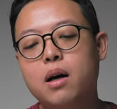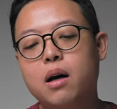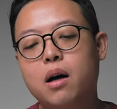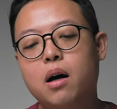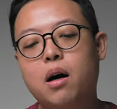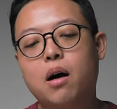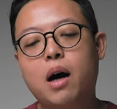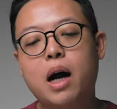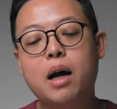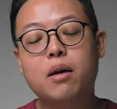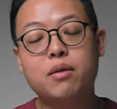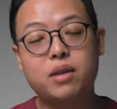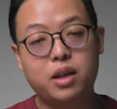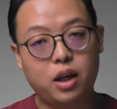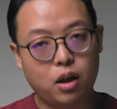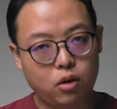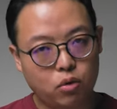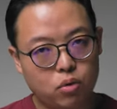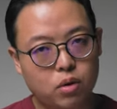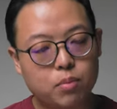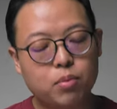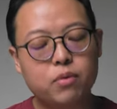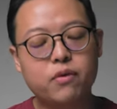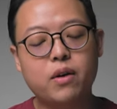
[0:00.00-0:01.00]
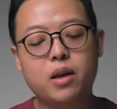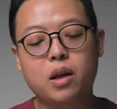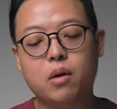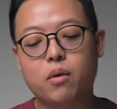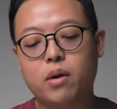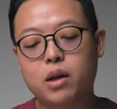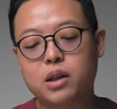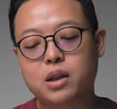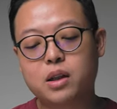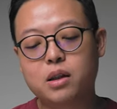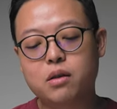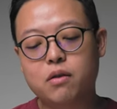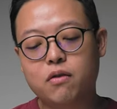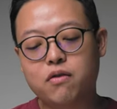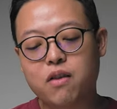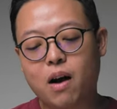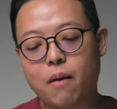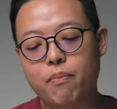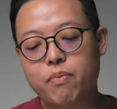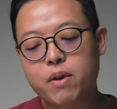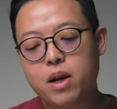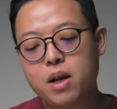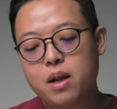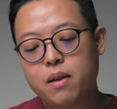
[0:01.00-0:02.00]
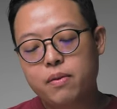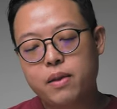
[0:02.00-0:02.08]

哦，还有甜度的部分也会释放。